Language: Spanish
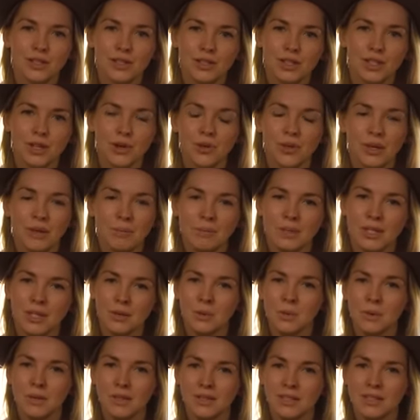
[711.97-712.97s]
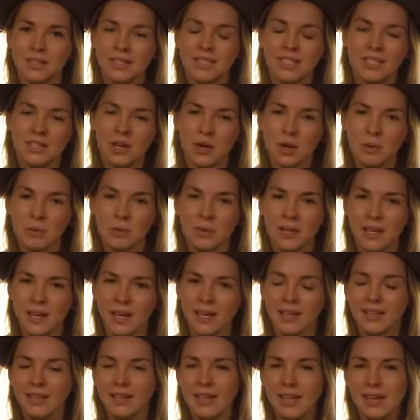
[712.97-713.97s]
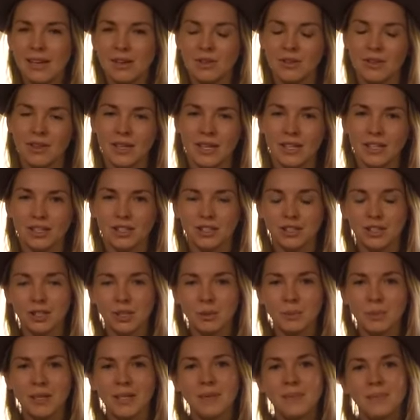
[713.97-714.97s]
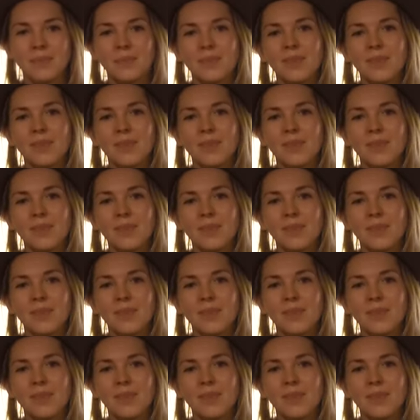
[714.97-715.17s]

Hago lecturas de cartas del tarot, así que también le doy a